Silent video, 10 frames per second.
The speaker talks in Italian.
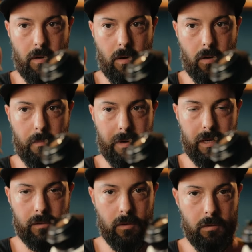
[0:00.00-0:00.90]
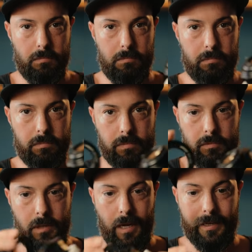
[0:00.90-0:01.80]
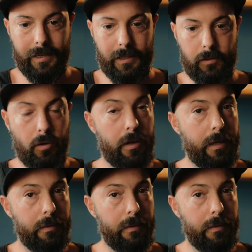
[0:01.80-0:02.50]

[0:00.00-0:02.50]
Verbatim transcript: Ho comprato adattatori